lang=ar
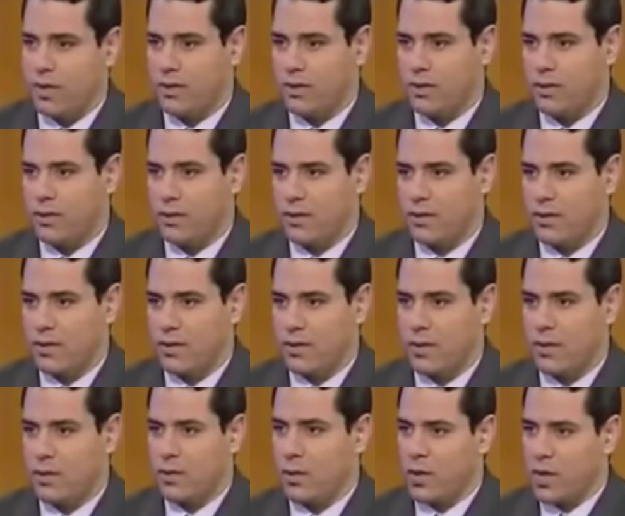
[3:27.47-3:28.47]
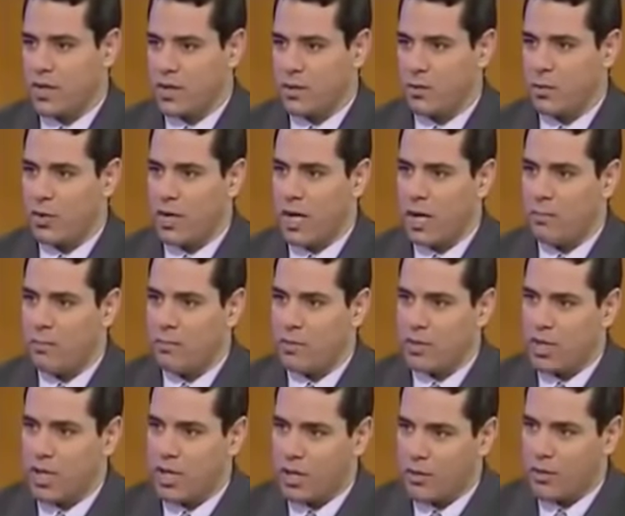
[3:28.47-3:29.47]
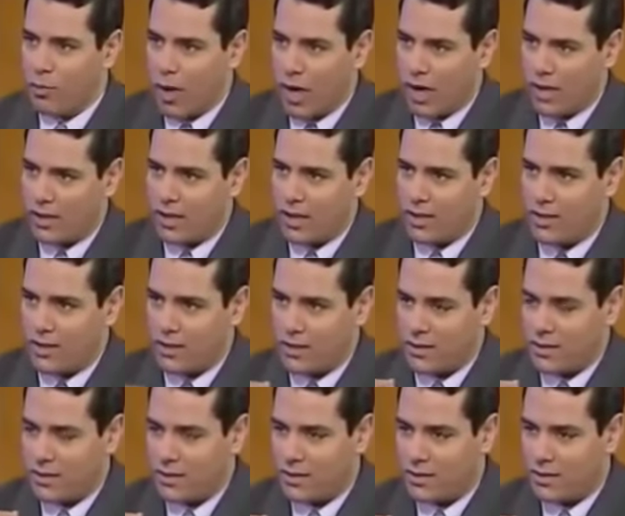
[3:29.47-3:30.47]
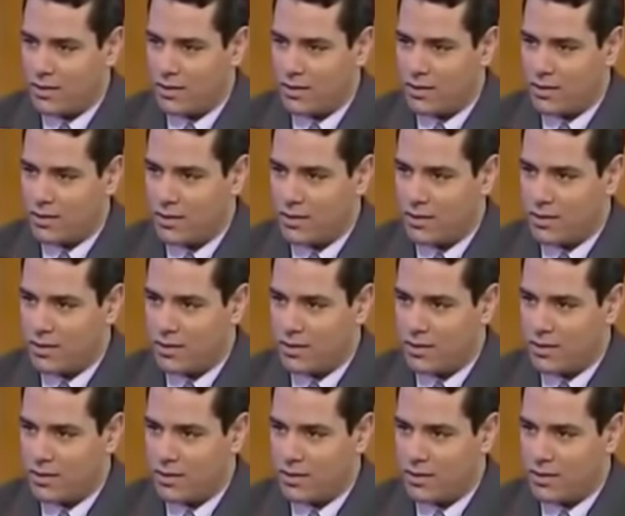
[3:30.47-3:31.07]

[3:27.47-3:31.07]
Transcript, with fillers: هنا يكذبون بشيء محدد في نقطة